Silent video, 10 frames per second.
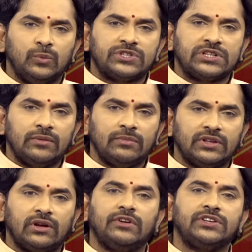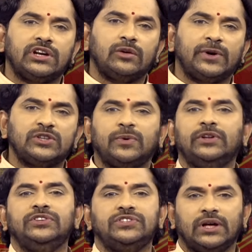ముస్లిం రిజర్వేషన్లపై
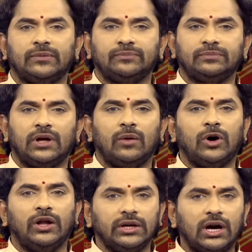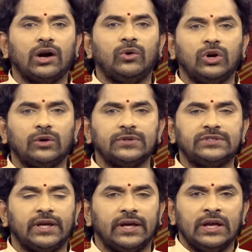స్పందించారు తాము అధికారంలోకి
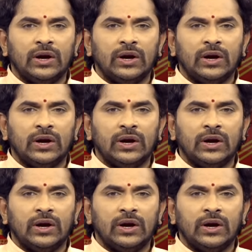వస్తే